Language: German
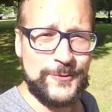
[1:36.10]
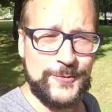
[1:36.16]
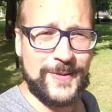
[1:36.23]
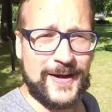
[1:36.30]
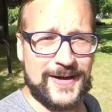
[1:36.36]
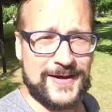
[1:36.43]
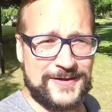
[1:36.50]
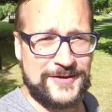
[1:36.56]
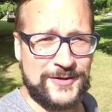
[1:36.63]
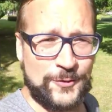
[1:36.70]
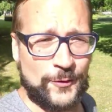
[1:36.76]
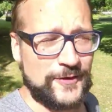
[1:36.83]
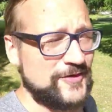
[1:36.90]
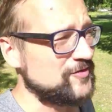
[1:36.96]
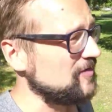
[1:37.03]
überall an den
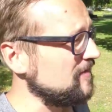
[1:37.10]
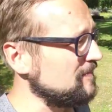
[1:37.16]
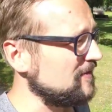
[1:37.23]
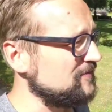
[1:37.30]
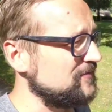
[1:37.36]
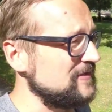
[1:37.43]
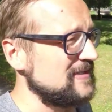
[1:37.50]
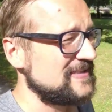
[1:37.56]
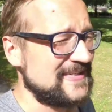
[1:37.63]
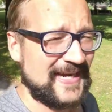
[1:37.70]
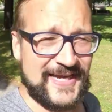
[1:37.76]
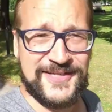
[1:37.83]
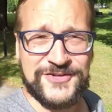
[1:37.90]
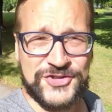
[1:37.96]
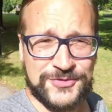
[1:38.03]
Häusern, man findet
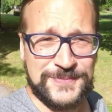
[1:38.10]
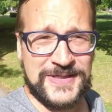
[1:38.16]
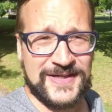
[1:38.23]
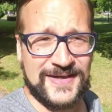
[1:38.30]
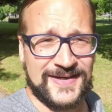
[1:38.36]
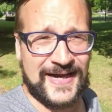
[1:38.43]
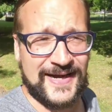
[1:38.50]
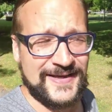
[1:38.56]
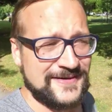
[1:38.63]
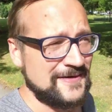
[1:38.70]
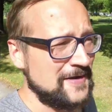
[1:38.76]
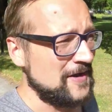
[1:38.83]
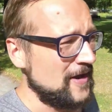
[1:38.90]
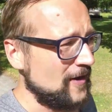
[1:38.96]
keine Schmierereien.